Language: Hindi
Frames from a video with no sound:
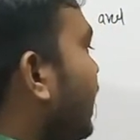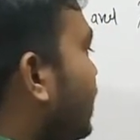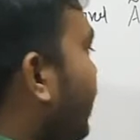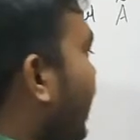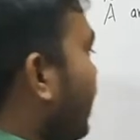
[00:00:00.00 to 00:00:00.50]

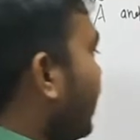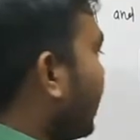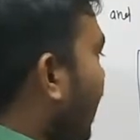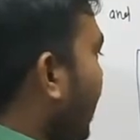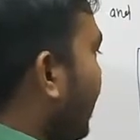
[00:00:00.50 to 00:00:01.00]
इस पर एलिमेंट
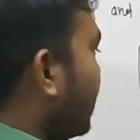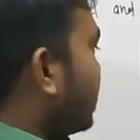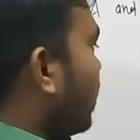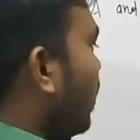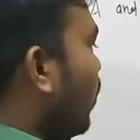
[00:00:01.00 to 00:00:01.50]
क्या है
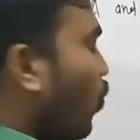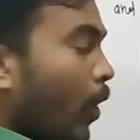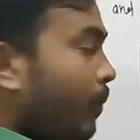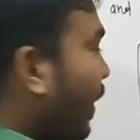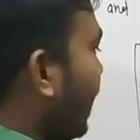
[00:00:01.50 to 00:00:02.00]
एक्स
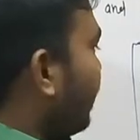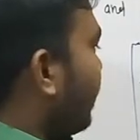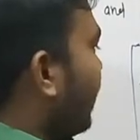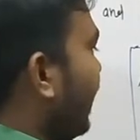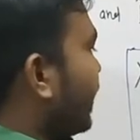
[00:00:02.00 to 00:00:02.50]
पॉइंट
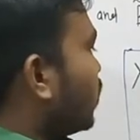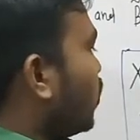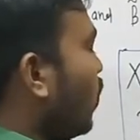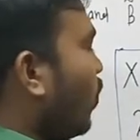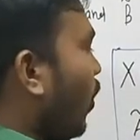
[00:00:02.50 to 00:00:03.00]
फाइव एक्स
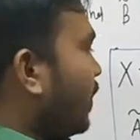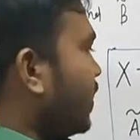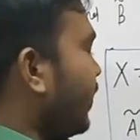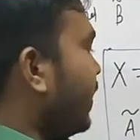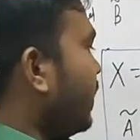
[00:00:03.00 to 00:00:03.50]
टू पॉइंट
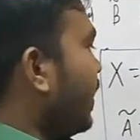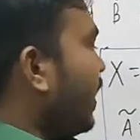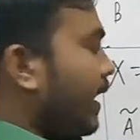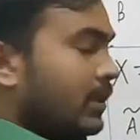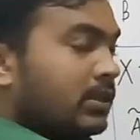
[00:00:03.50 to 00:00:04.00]
सेवन
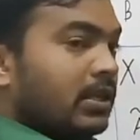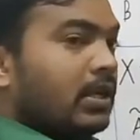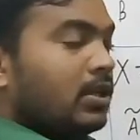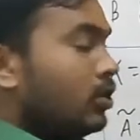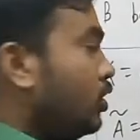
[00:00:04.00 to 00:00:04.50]
एक्स
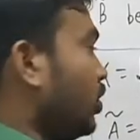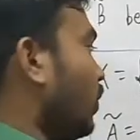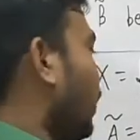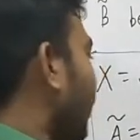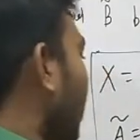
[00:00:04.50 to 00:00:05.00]
थ्री जीरो